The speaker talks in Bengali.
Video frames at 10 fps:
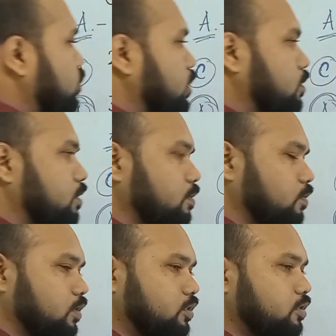সঠিক কথা
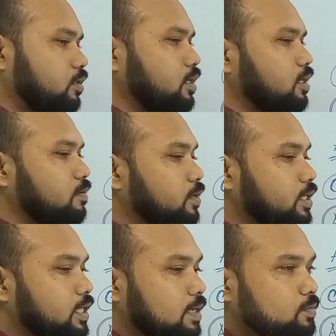বলেছো
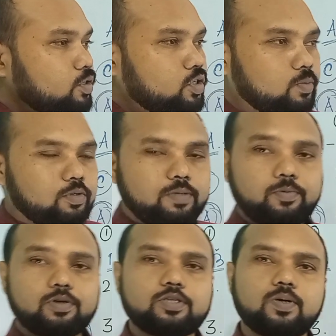অনেকে আমিও সম্মতি
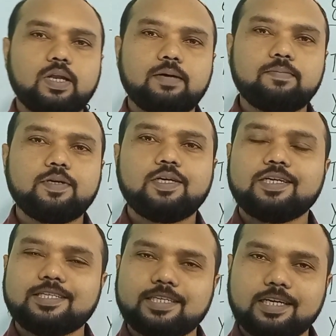প্রকাশ করলাম
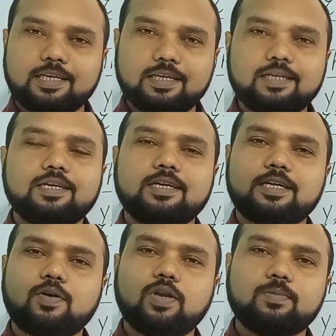যে হ্যাঁ
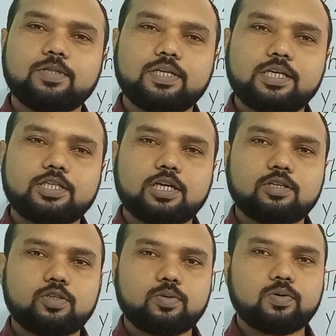রাহুল আমাদেরকে
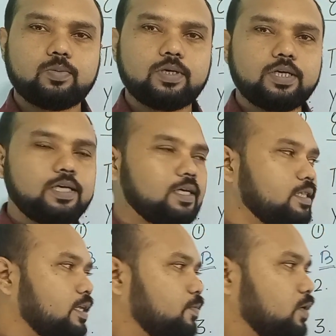সাহায্য করবে
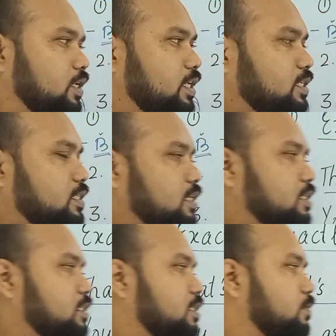তারপর লিঙ্ক
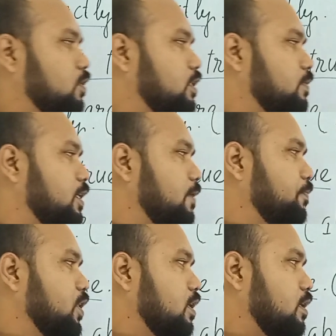সেন্টেন্স কি বলতে পারি
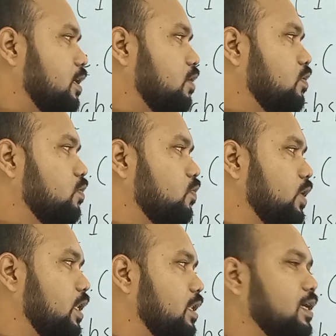রাহুল
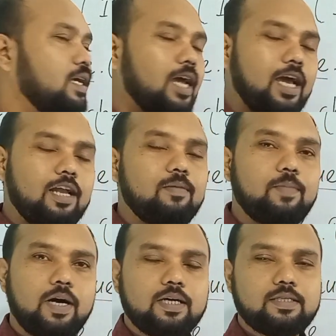উইল হেল্প
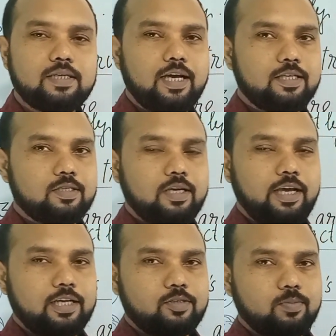আজ অ্যাজ
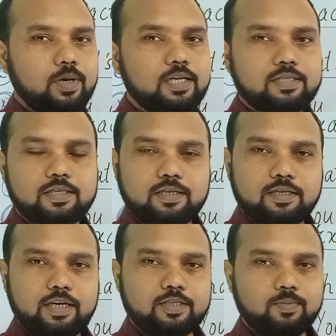অ্যাজ মাছ
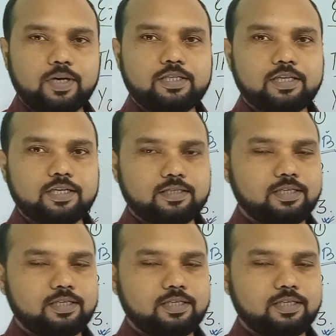অ্যাজ মাছ অ্যাজ